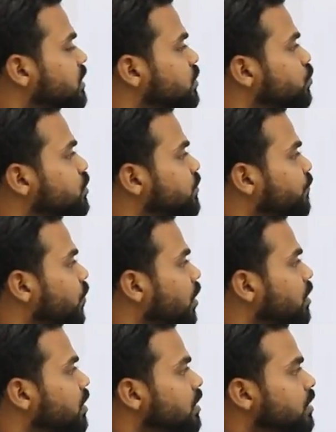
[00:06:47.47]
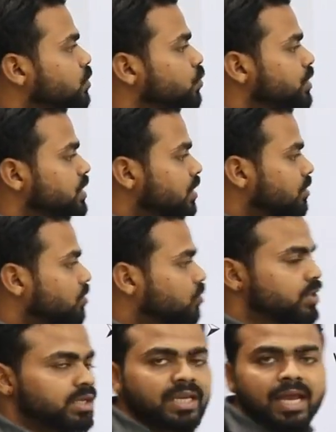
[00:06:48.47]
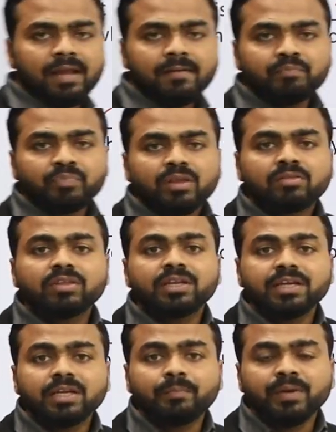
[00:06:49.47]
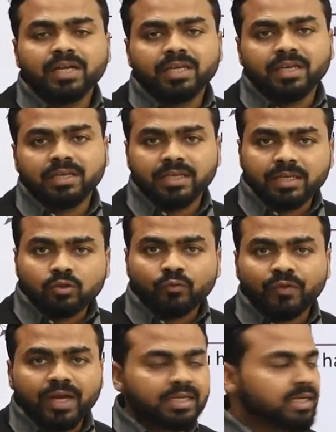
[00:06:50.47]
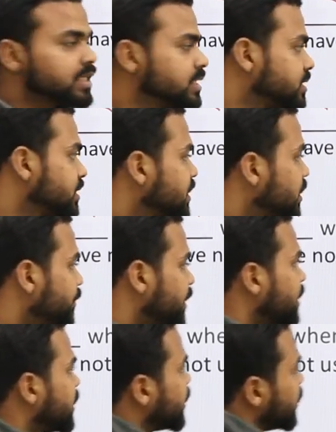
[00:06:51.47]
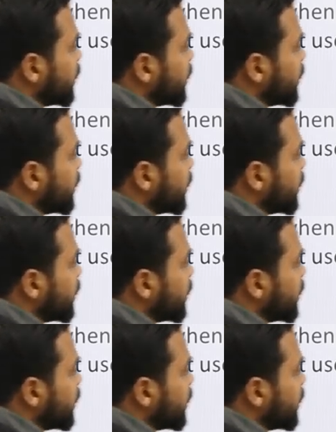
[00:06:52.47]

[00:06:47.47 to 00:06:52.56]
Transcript: यूज फॉर टू years तो ये क्या है सिरिंडिपिटी है यही तो फैक्ट है यही सिरिंडिपिटी है